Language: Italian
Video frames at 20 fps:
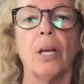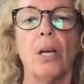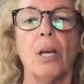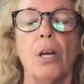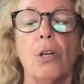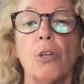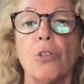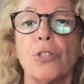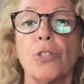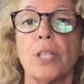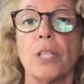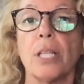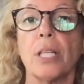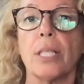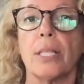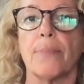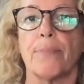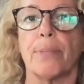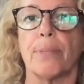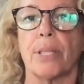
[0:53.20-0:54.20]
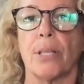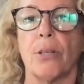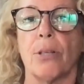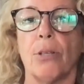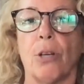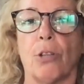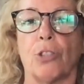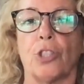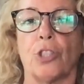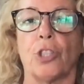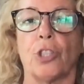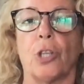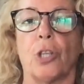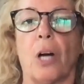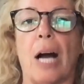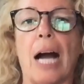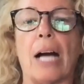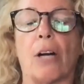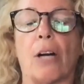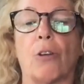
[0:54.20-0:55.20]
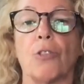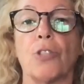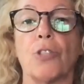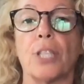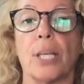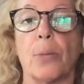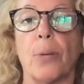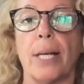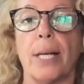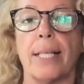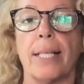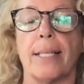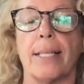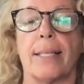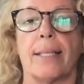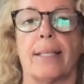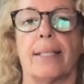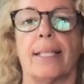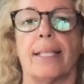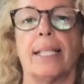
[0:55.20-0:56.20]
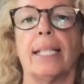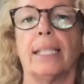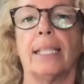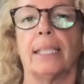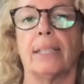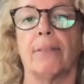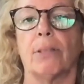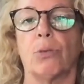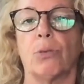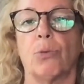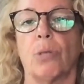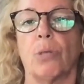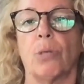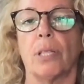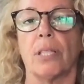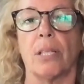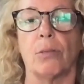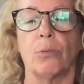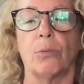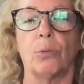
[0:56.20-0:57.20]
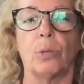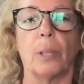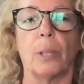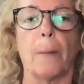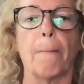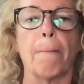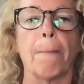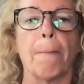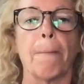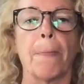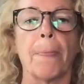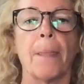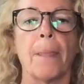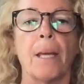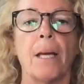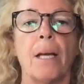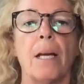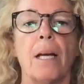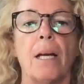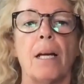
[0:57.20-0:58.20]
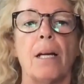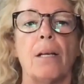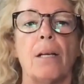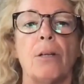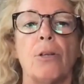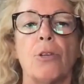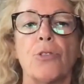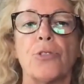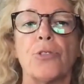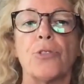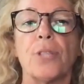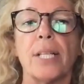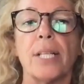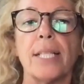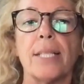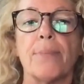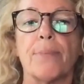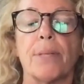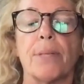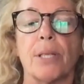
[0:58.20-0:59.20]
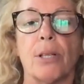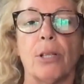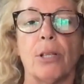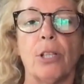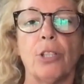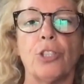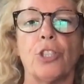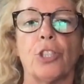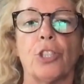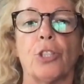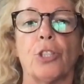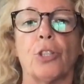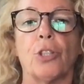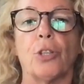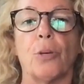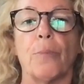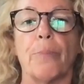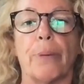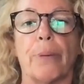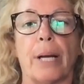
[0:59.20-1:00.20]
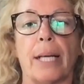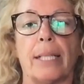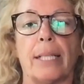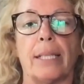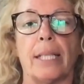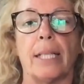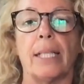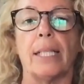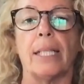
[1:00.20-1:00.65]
lo stress psicologico ha conseguenze negative sulla salute. Lo stress psicologico comprende